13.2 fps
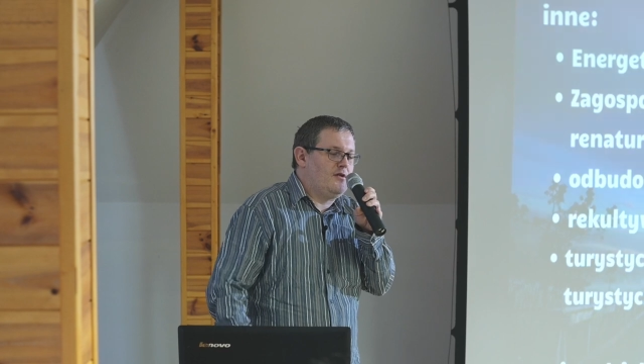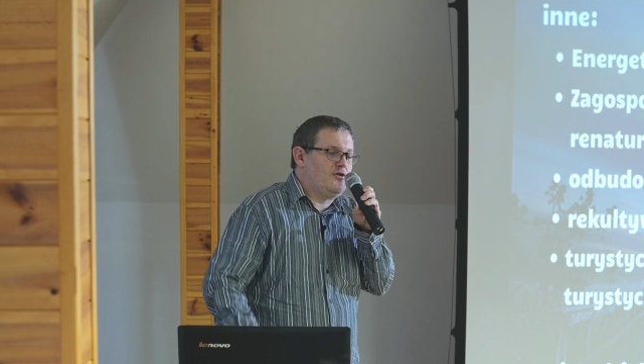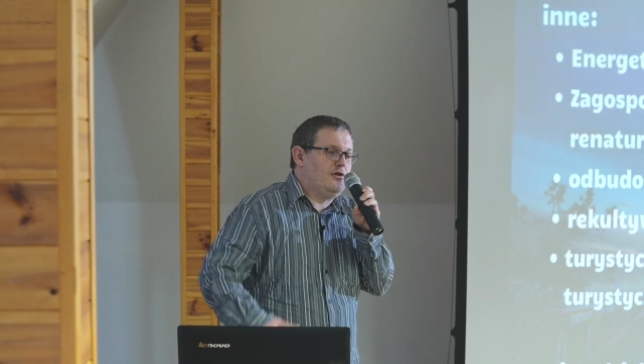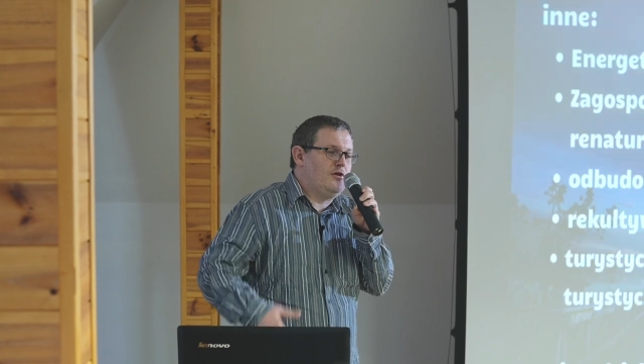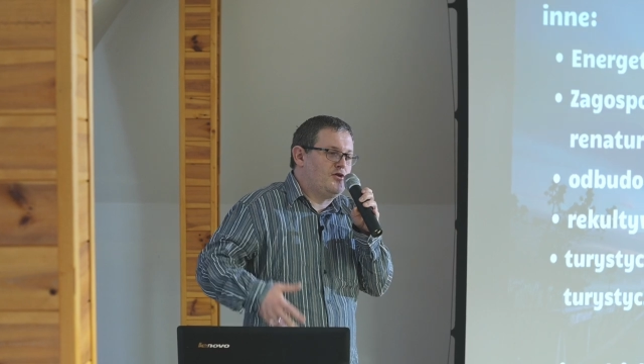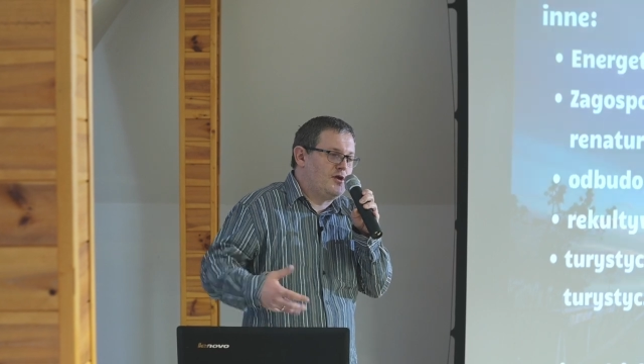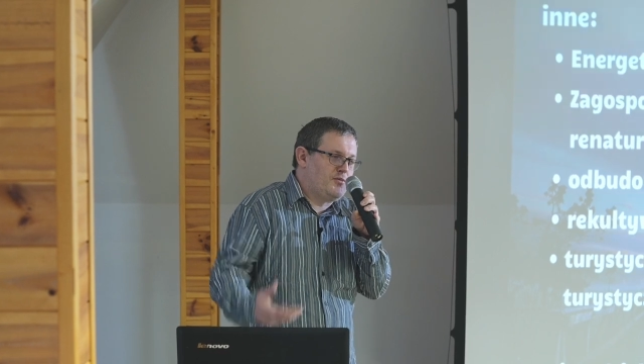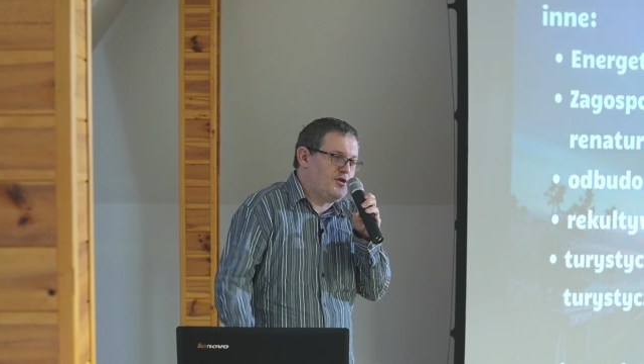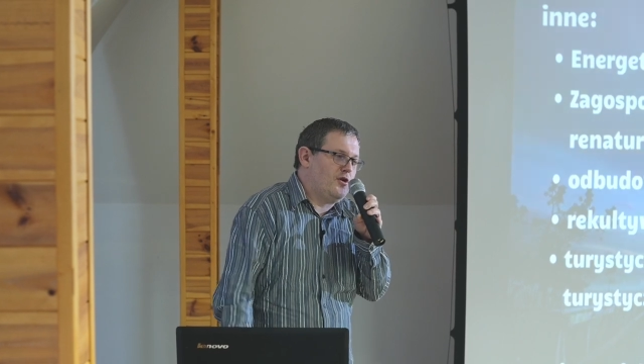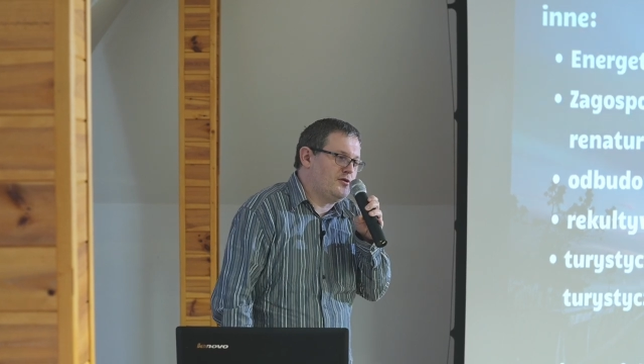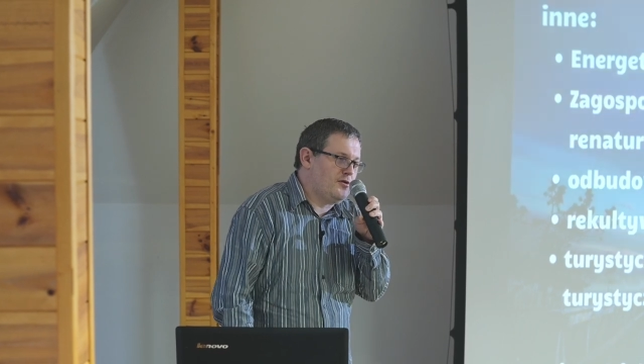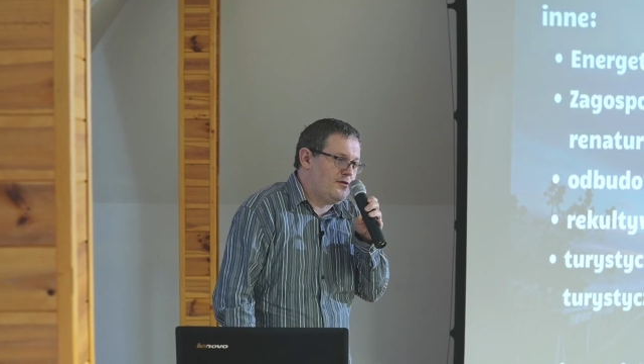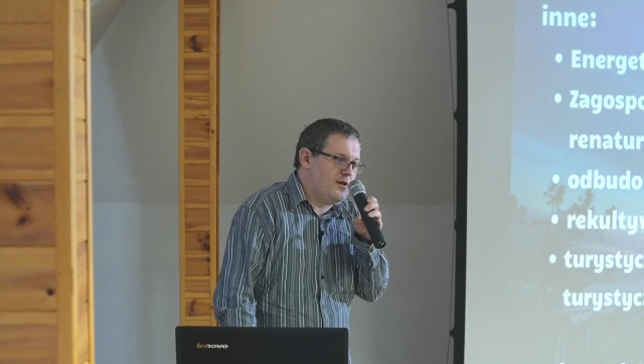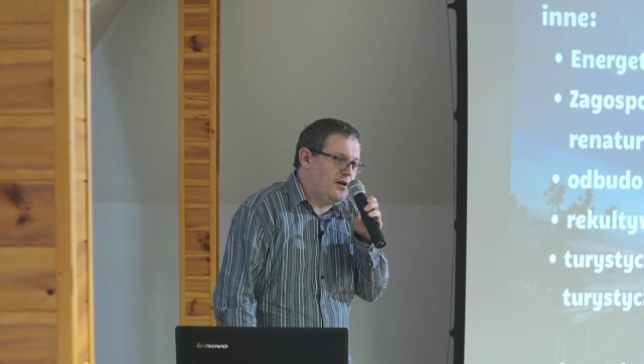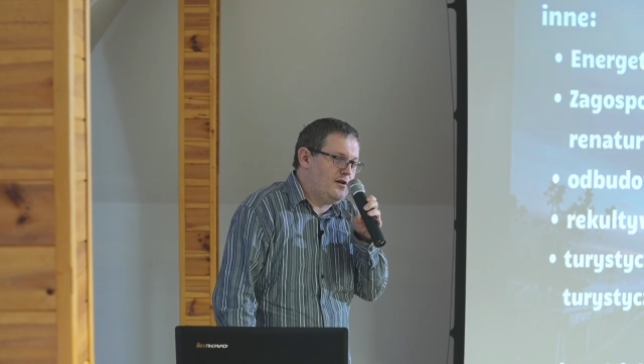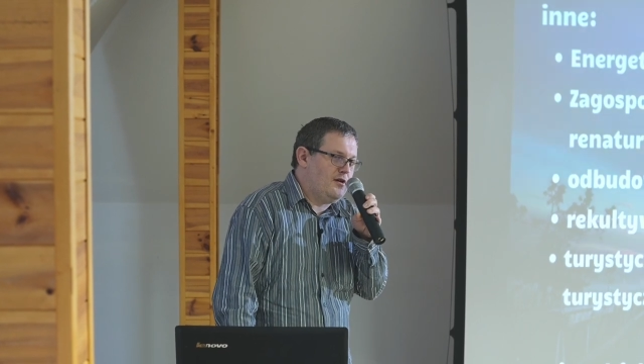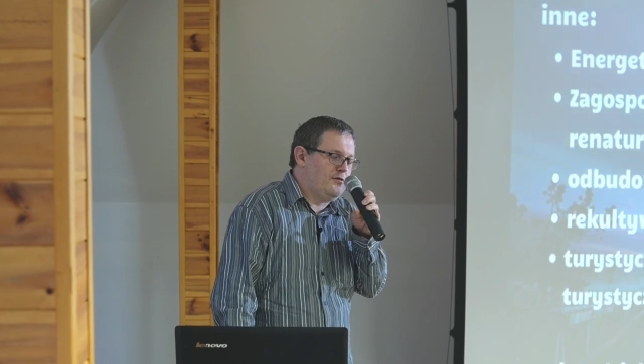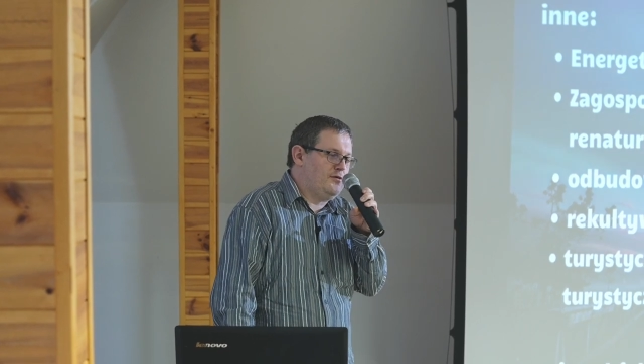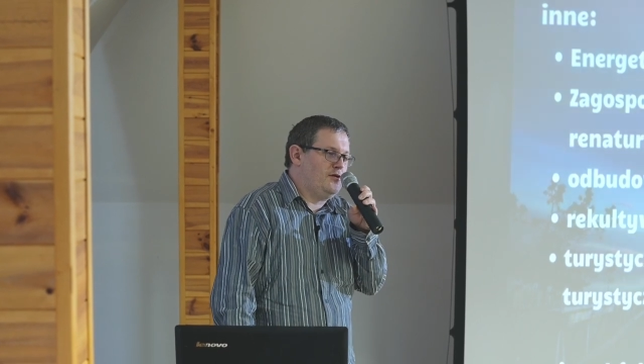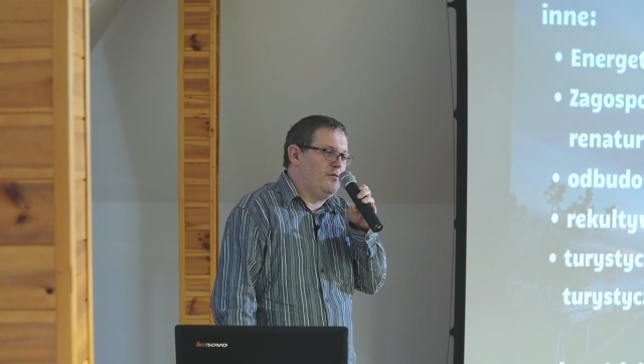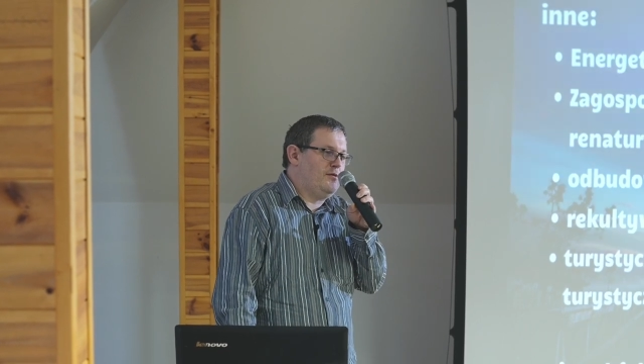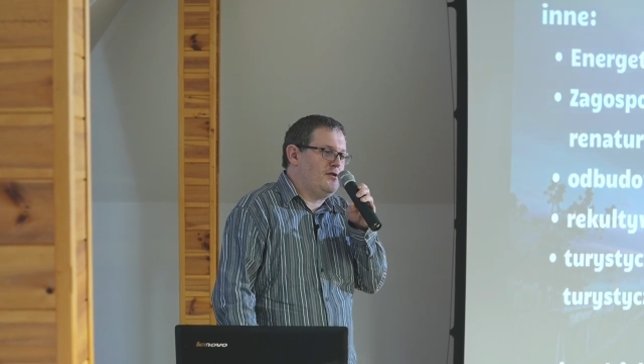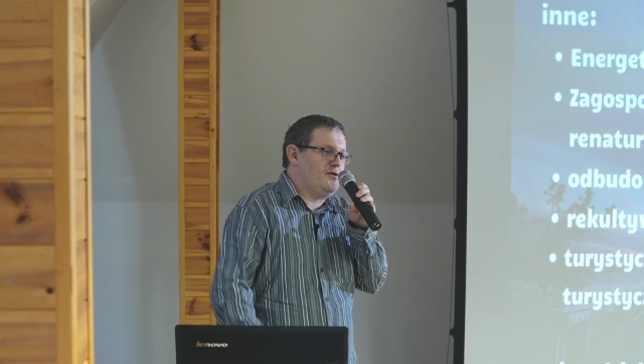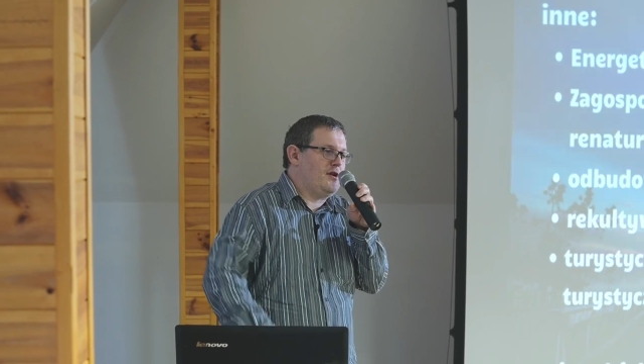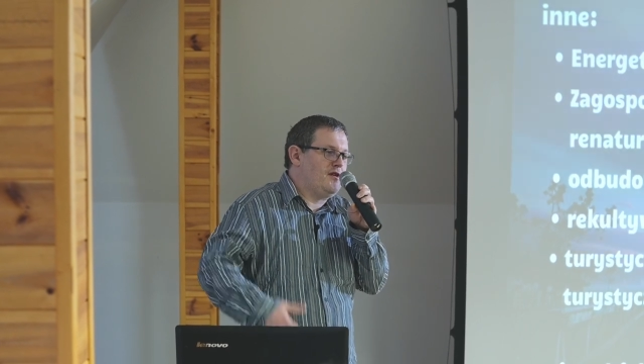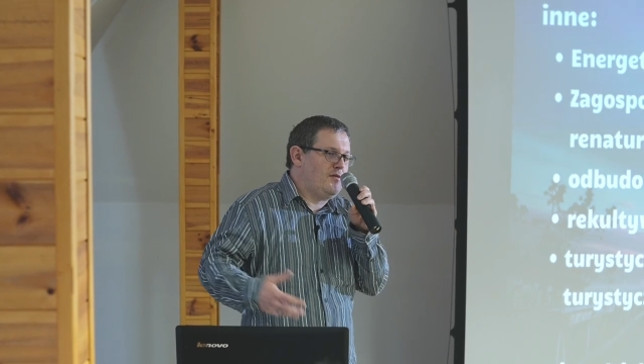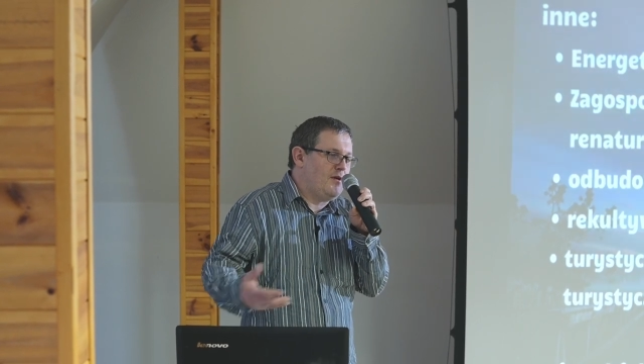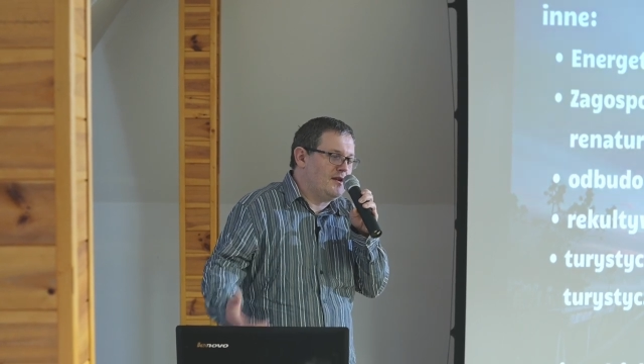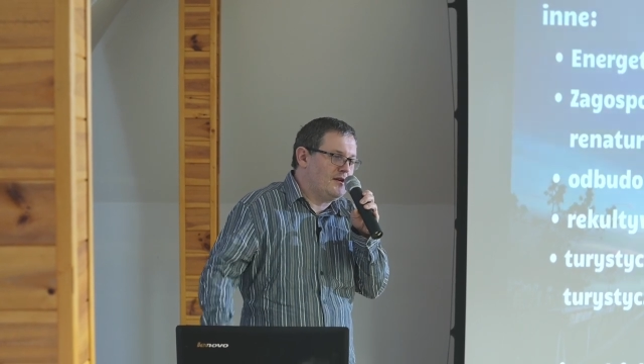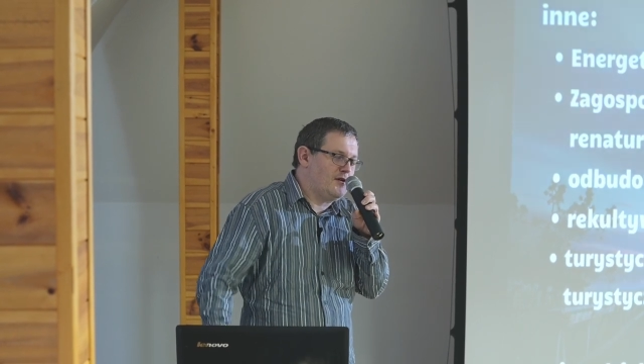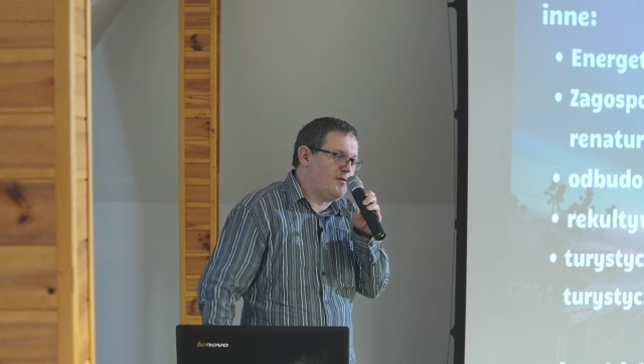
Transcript: czyli szybsze odchodzenie od wydobycia i zmianę